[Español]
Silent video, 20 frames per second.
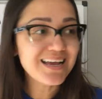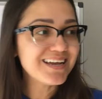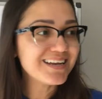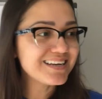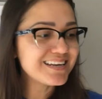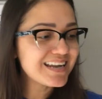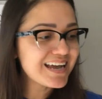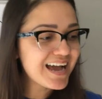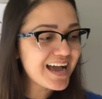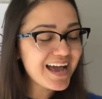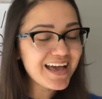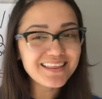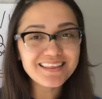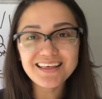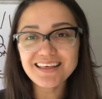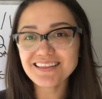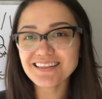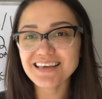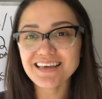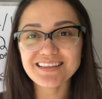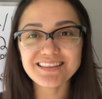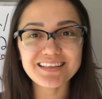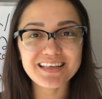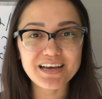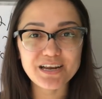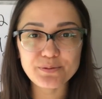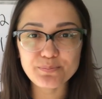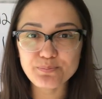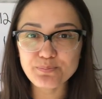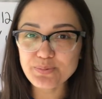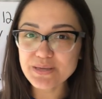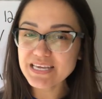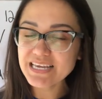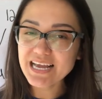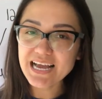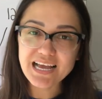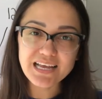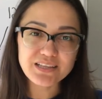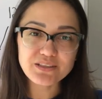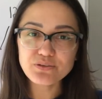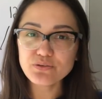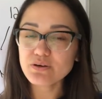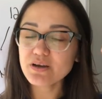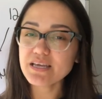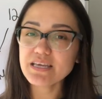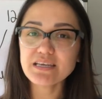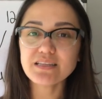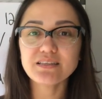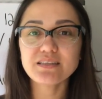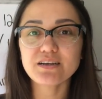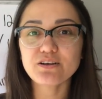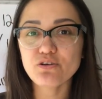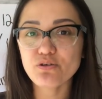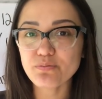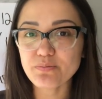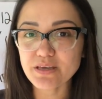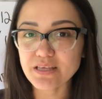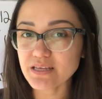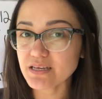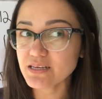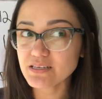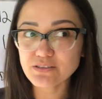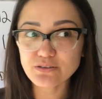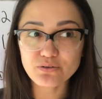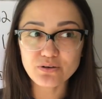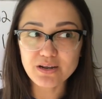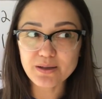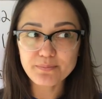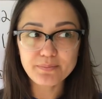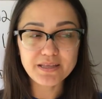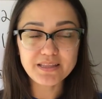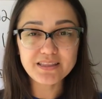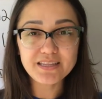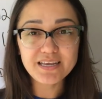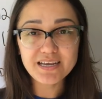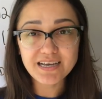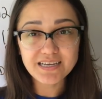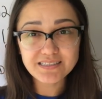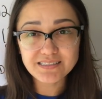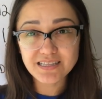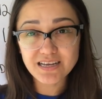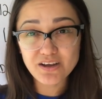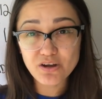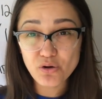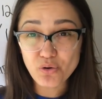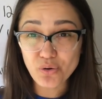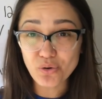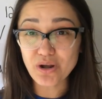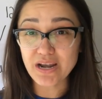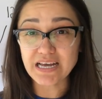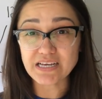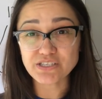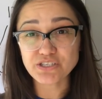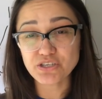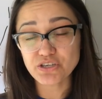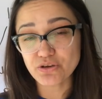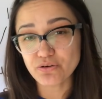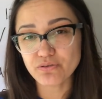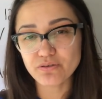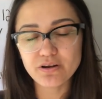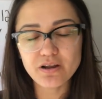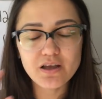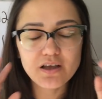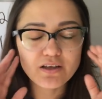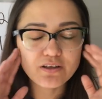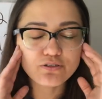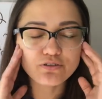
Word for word: Nada de andar picando ahí entre comidas o la mendiga, esta colación.